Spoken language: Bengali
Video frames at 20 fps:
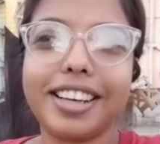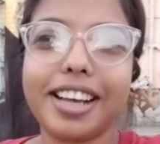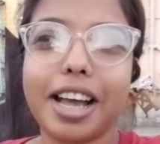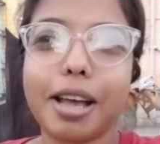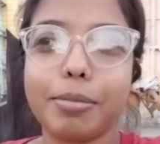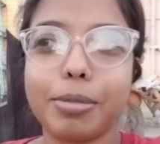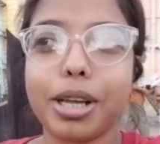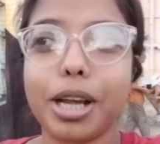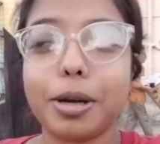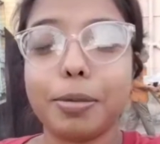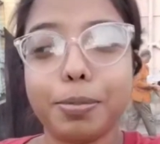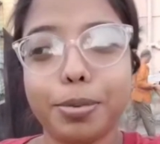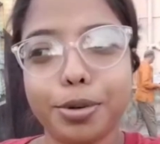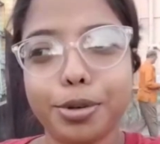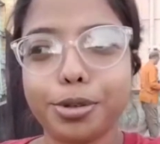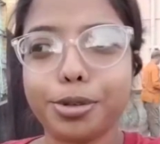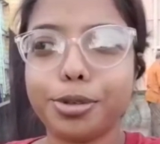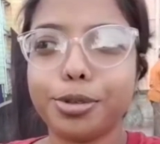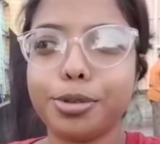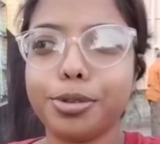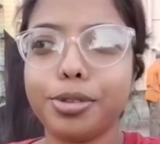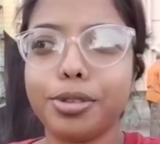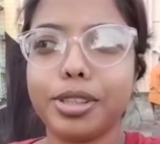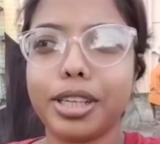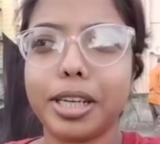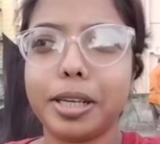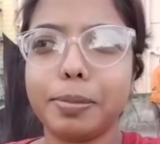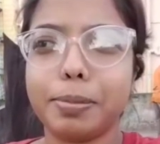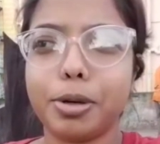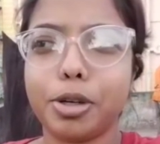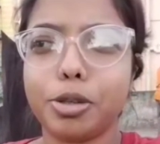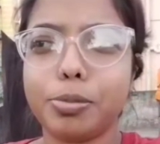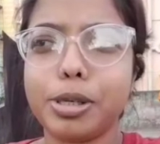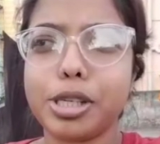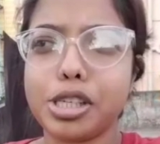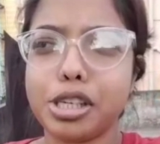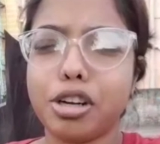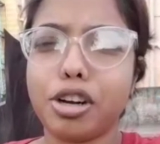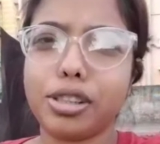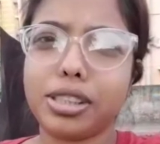আমি এরপরও এরপরে
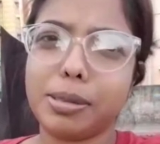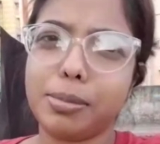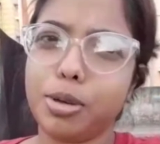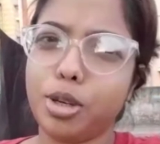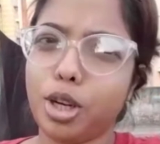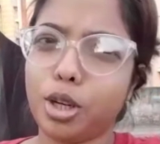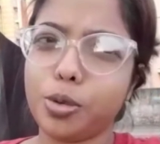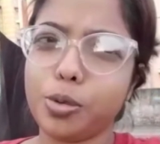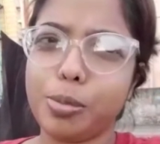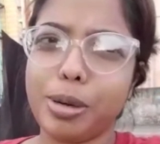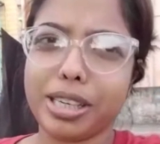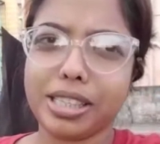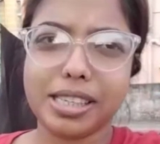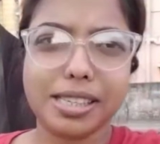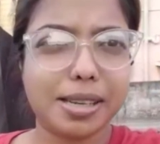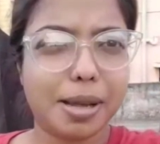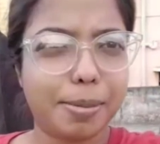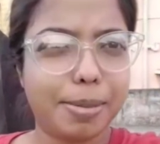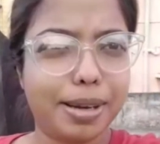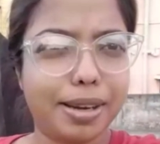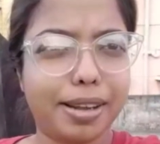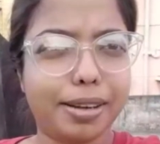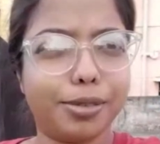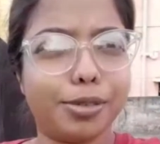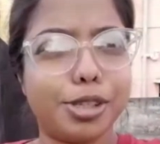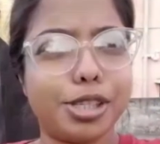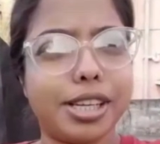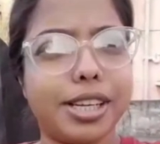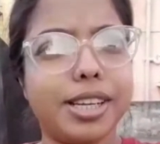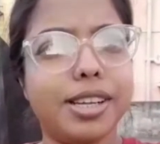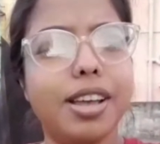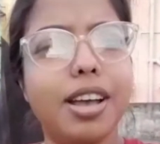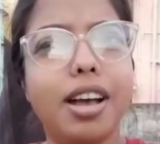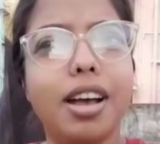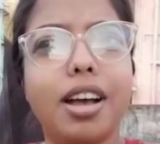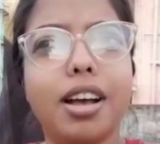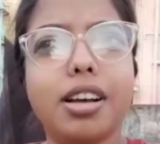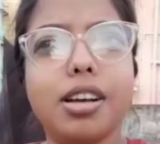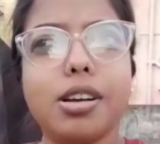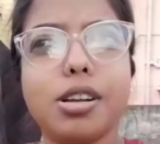বেশি কথা বলা খুব একটা যাবে না এখন যেই
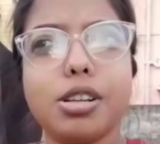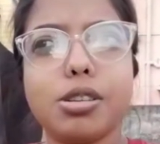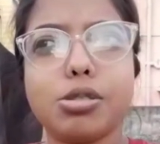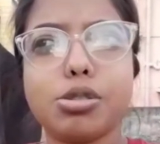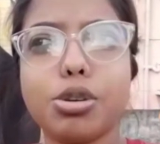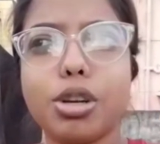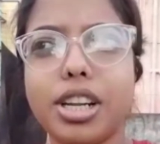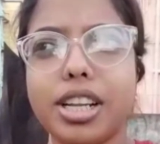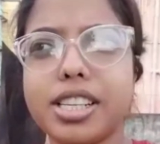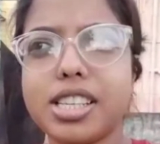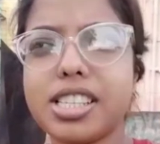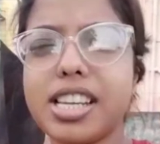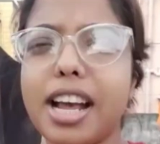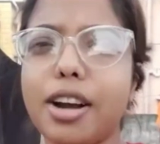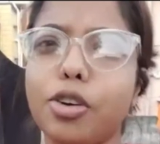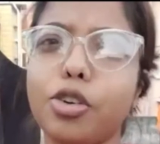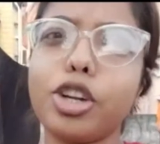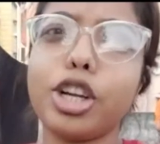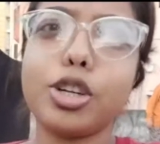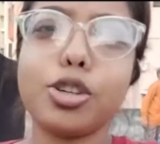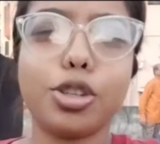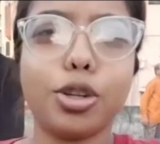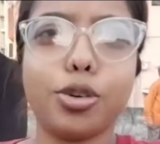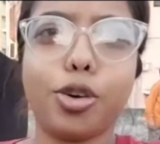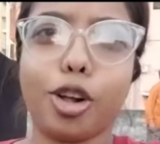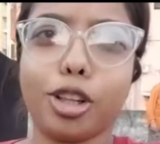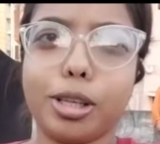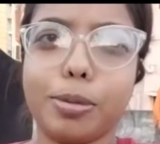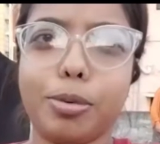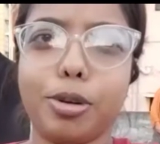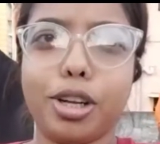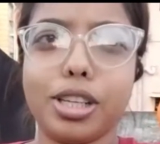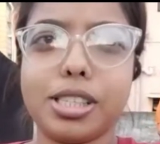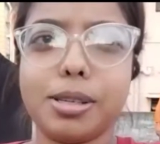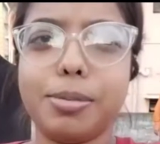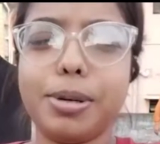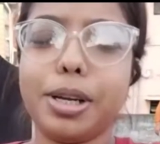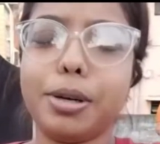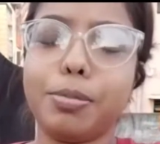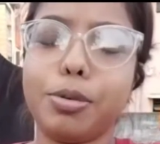চলে এসছে এখন একটু তাও কথা বলা
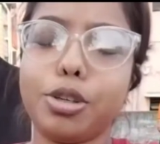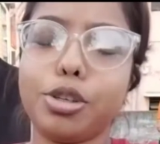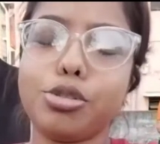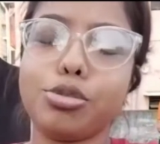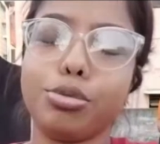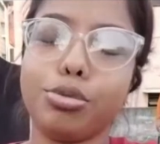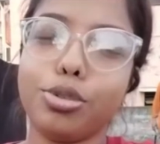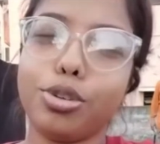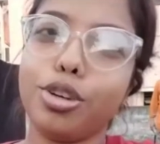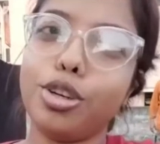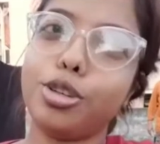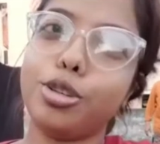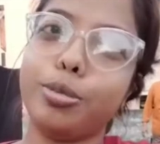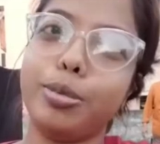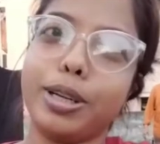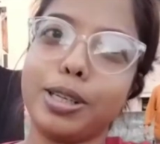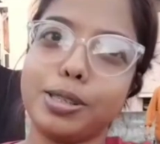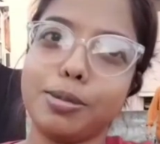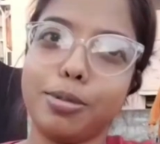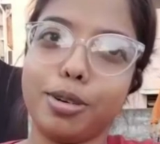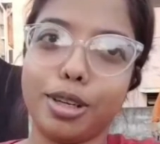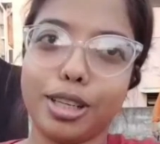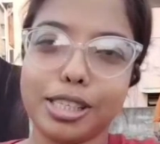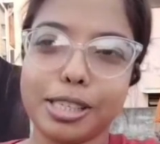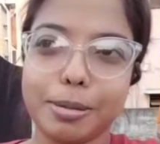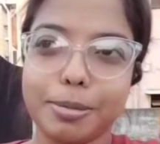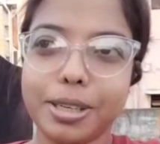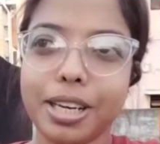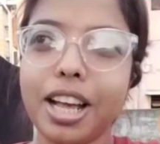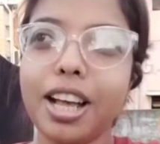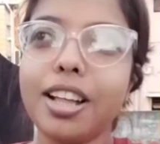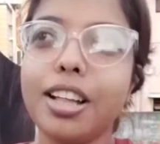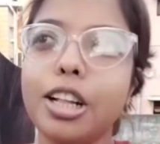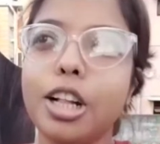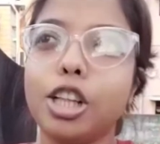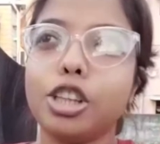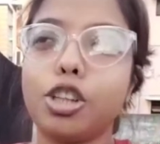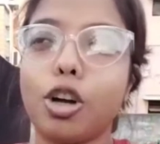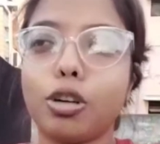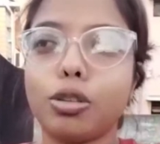যাবে এরপরে শুরু হলে খুব একটা বলা যাবে না
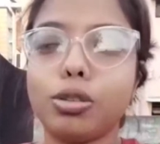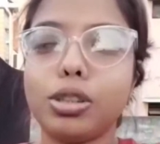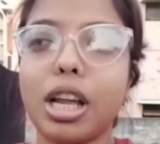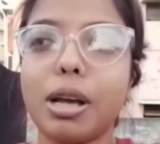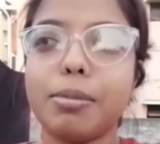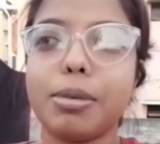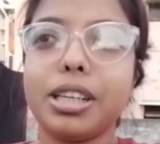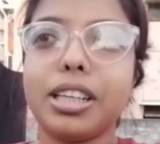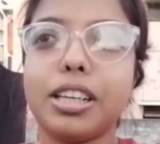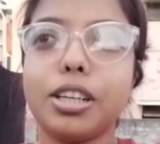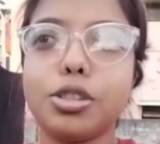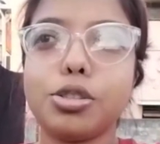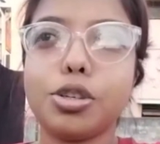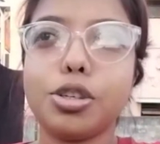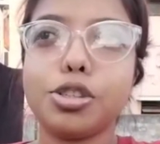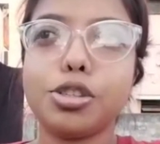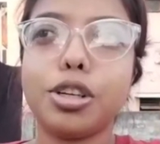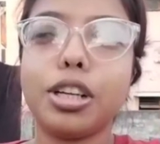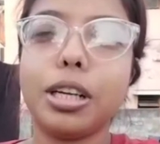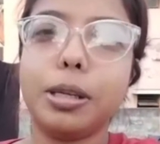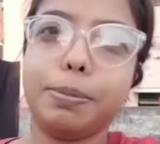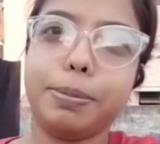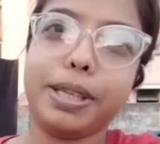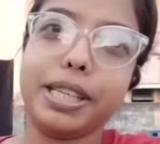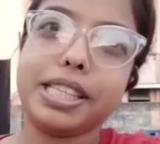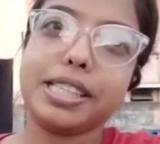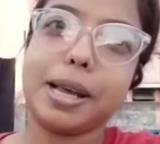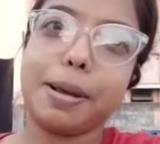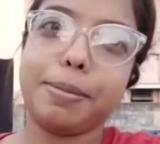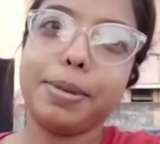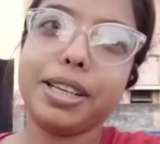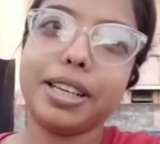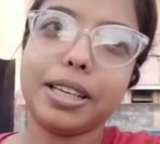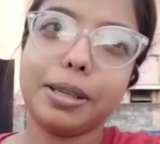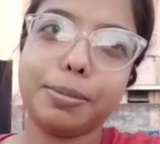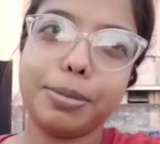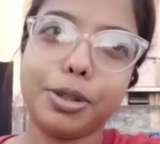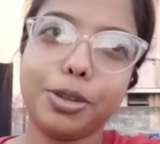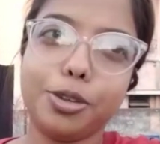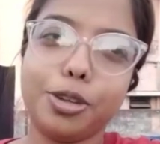তখন আমার কিছু কিছু ক্লিপিং যাবে
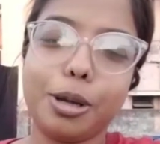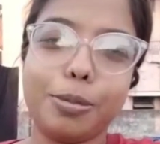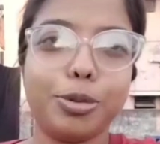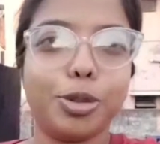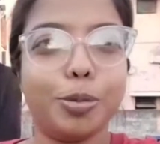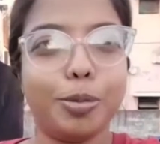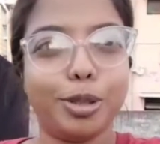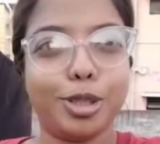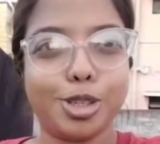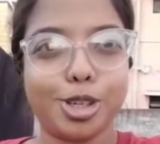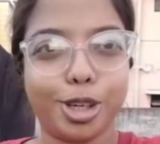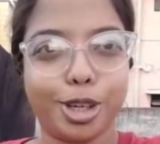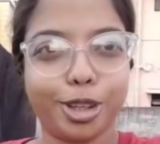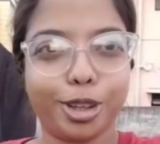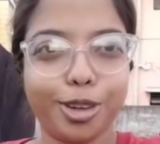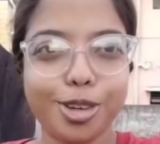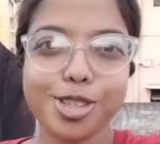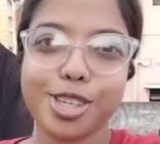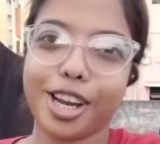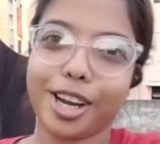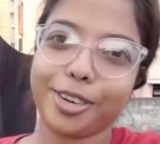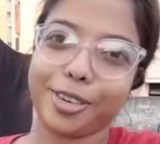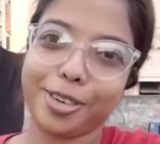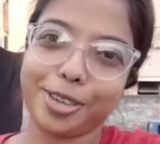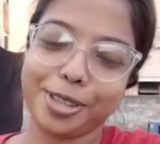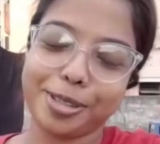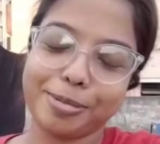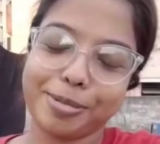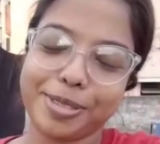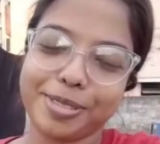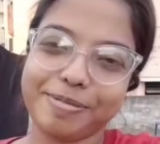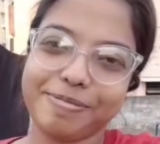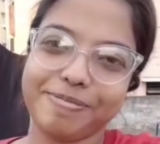ক্লিপিংগুলো আমি তোমাদের সঙ্গে থাকো শেয়ার করে দেবো